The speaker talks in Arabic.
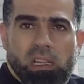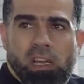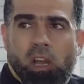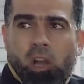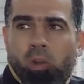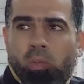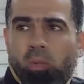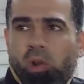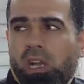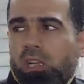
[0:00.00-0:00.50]

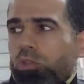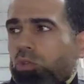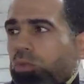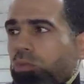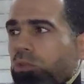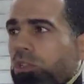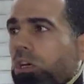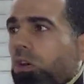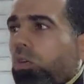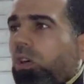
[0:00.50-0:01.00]
اقوم واخده
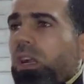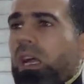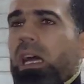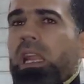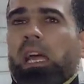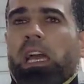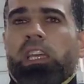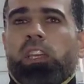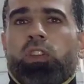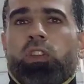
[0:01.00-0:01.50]
مدور
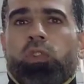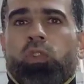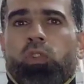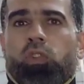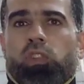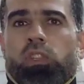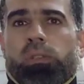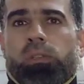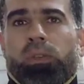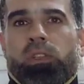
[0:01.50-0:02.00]
على اي
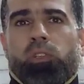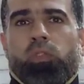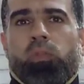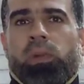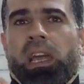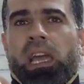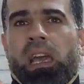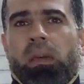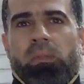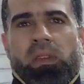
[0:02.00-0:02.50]
جوز بيضهم
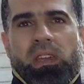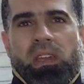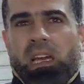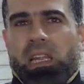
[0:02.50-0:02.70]
غامق